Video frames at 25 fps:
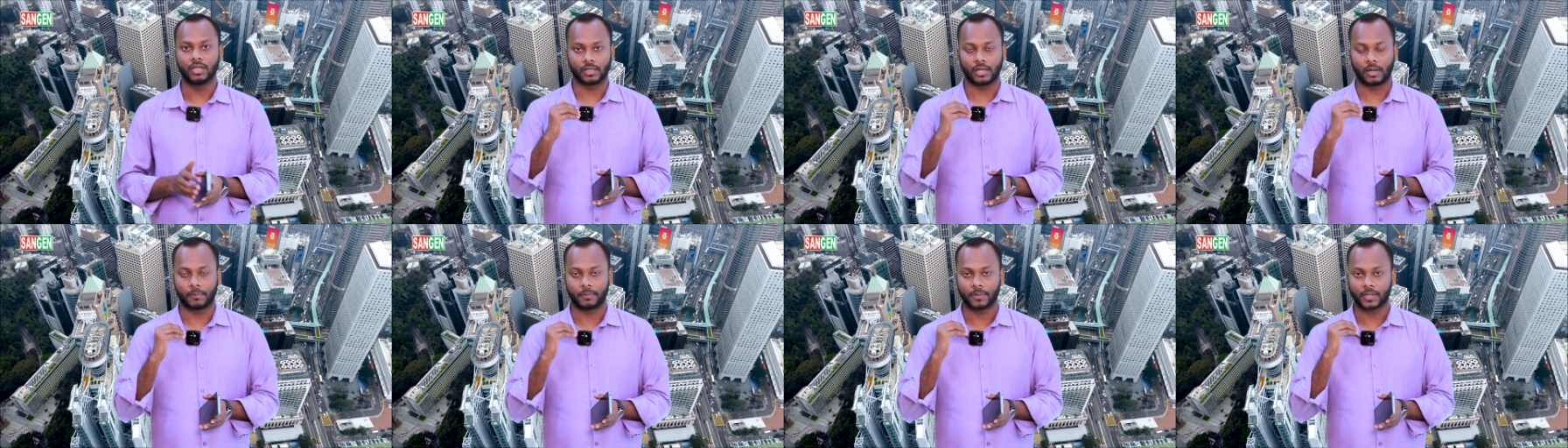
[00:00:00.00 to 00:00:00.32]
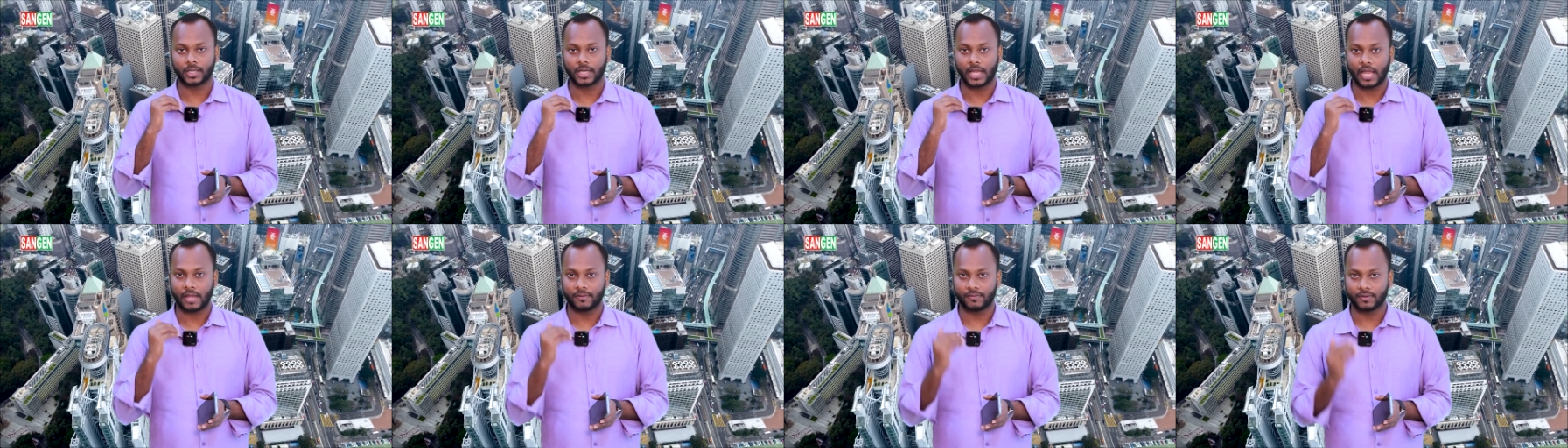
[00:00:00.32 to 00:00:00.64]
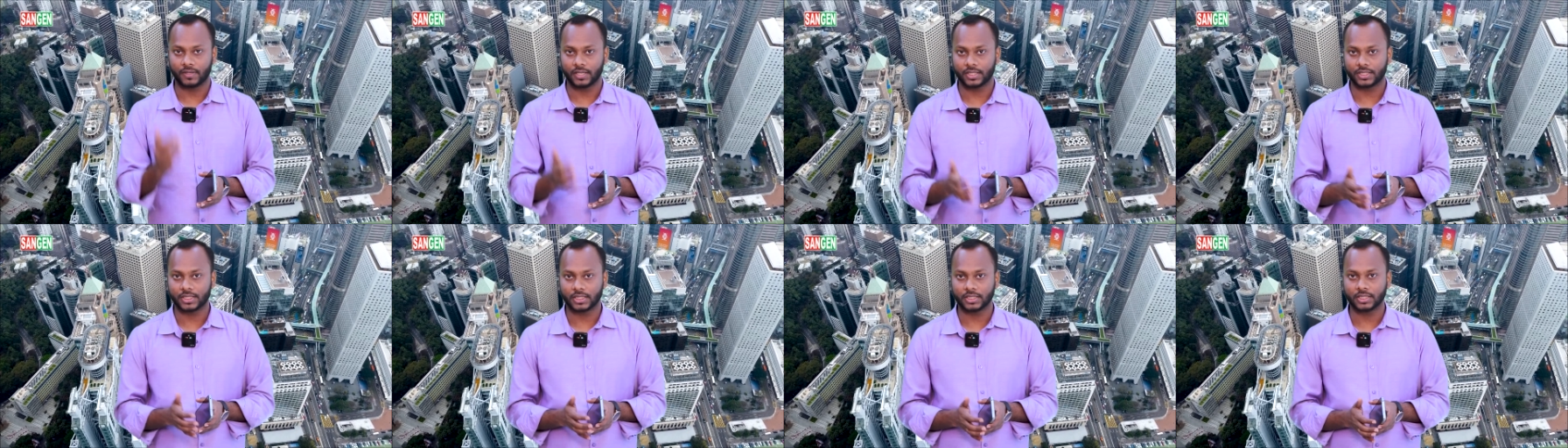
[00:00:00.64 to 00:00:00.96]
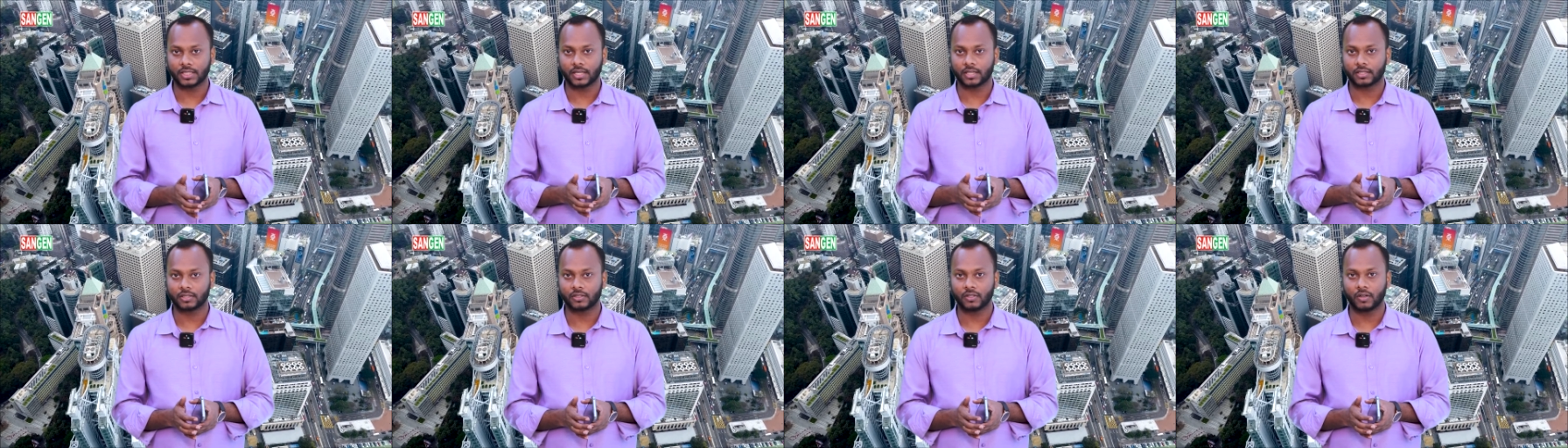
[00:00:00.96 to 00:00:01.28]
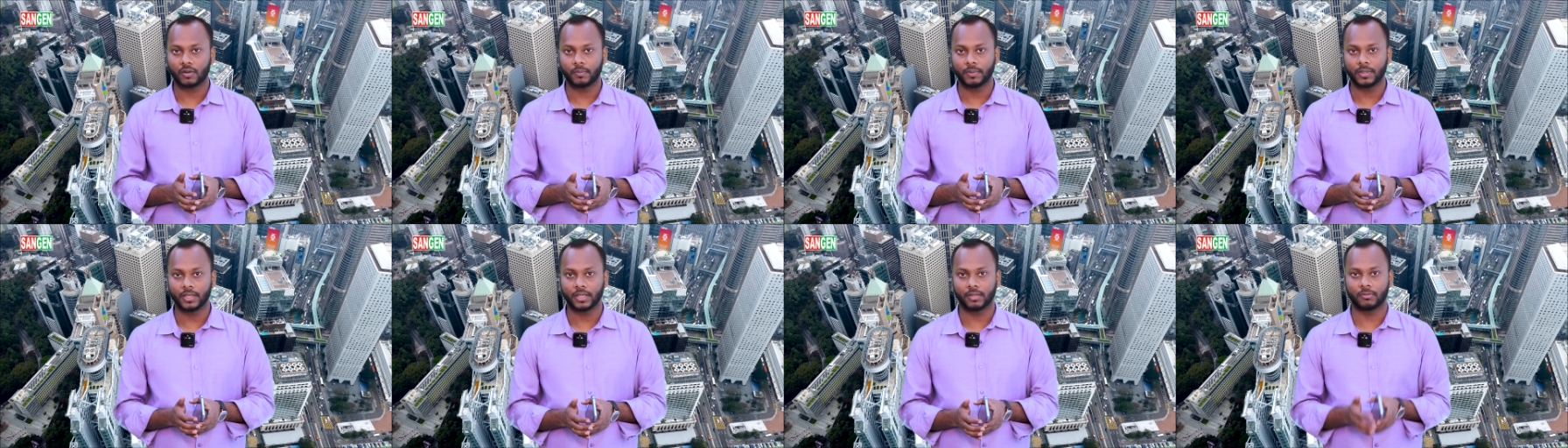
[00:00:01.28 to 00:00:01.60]
আপনাকে অ্যাফিলিয়েশন থাকতে
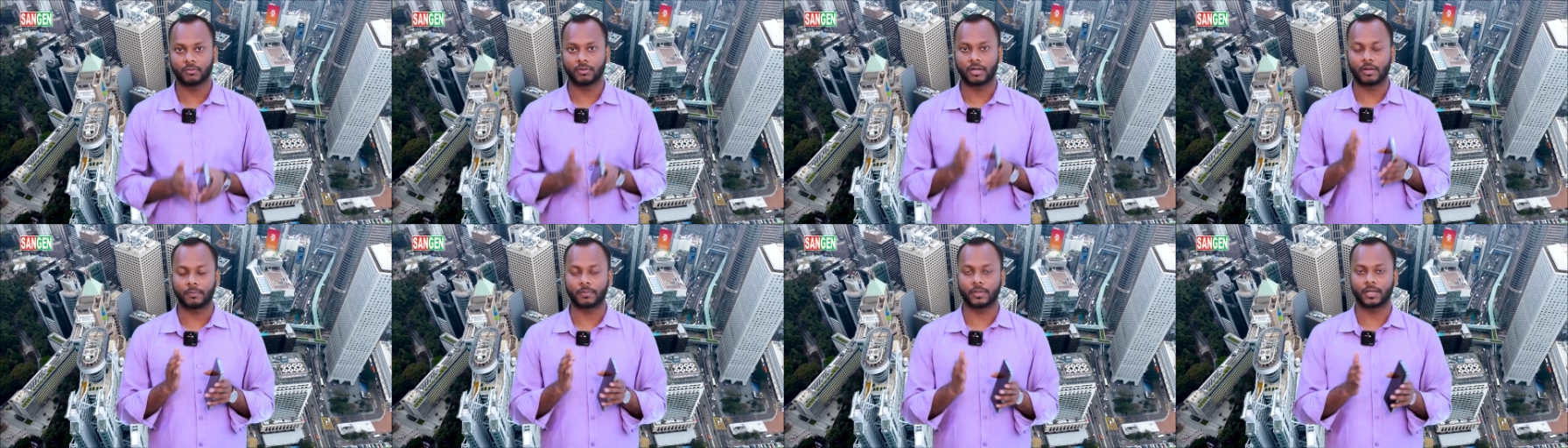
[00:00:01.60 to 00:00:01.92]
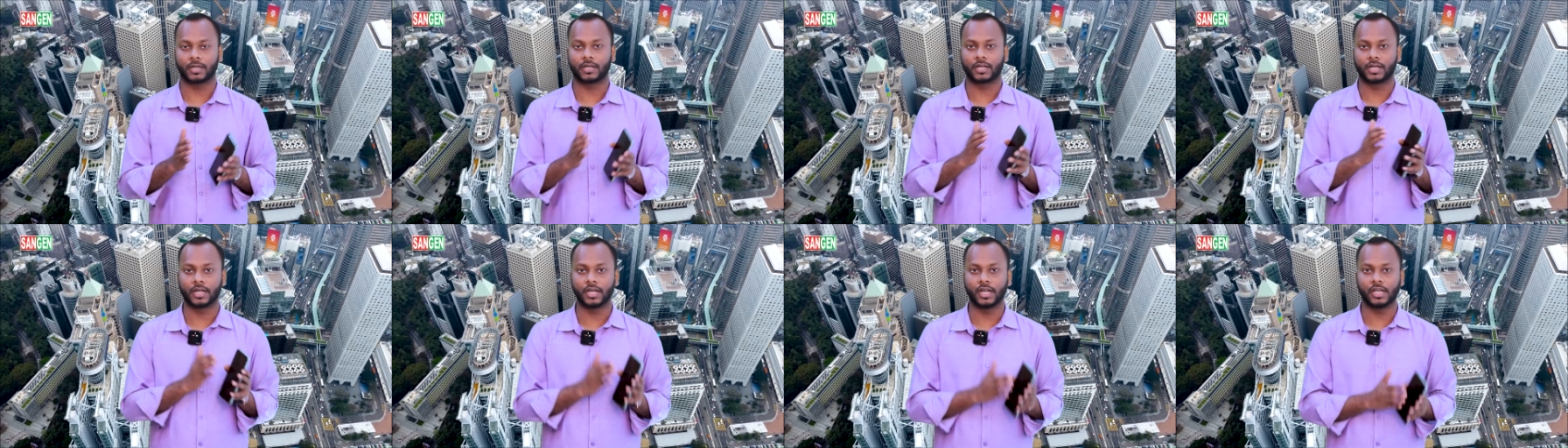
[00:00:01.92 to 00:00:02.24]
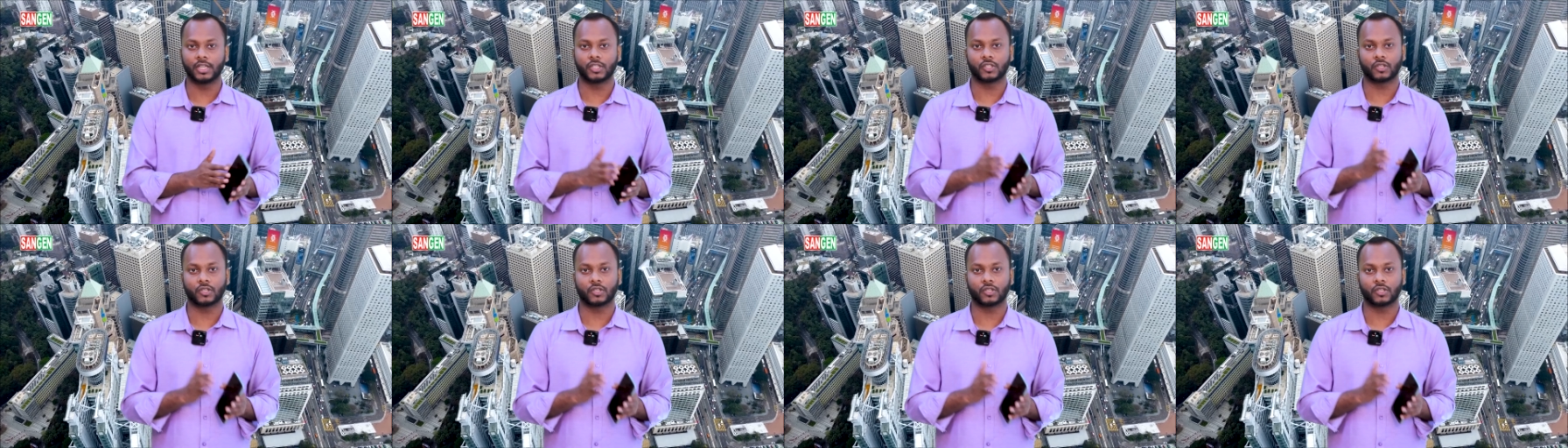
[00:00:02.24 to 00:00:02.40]
হবে এবং আপনার ক্রেডিট